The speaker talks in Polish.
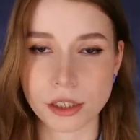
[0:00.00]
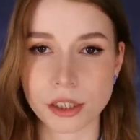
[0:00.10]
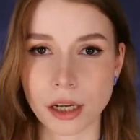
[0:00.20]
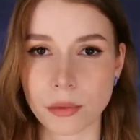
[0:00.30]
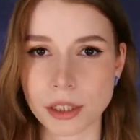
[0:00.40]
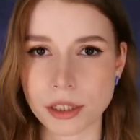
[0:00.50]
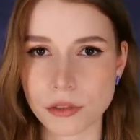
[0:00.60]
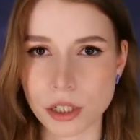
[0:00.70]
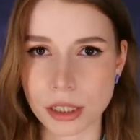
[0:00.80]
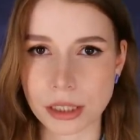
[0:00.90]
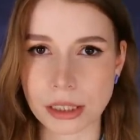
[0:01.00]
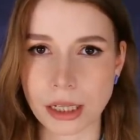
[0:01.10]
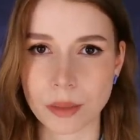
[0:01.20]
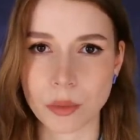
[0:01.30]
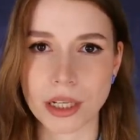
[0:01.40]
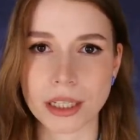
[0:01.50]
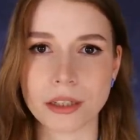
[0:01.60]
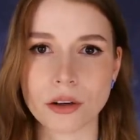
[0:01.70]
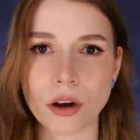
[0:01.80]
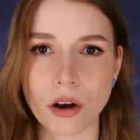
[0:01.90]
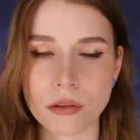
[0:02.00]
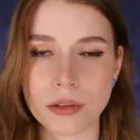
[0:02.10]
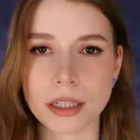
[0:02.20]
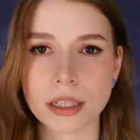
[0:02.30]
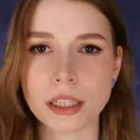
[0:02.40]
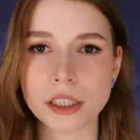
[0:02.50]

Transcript: ciała dziewczyny albo jakiegokolwiek